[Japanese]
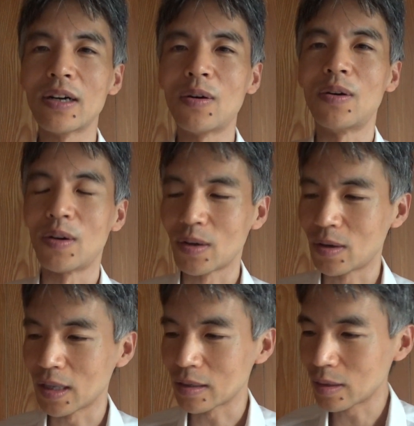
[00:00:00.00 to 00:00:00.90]
方法
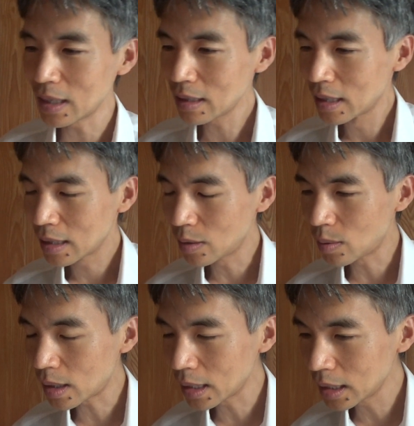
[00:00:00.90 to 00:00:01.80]
はですねで
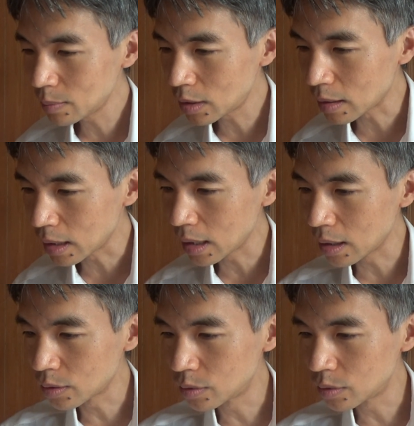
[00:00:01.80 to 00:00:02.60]
他にも、えー、